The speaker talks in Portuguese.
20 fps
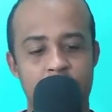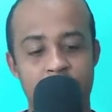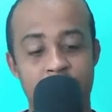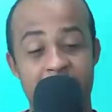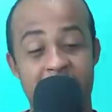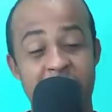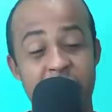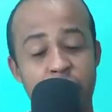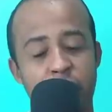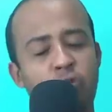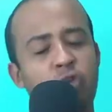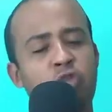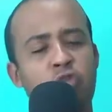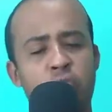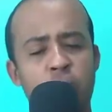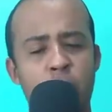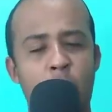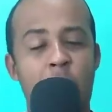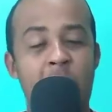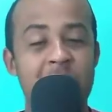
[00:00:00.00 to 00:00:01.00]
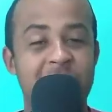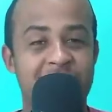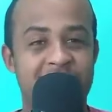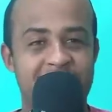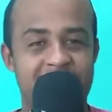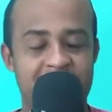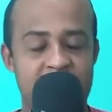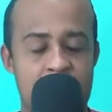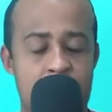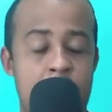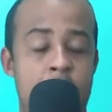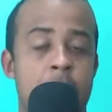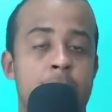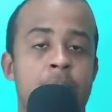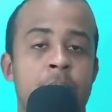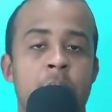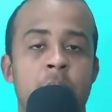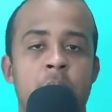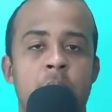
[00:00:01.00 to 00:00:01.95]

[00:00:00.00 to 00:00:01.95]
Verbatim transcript: vai nos mostrar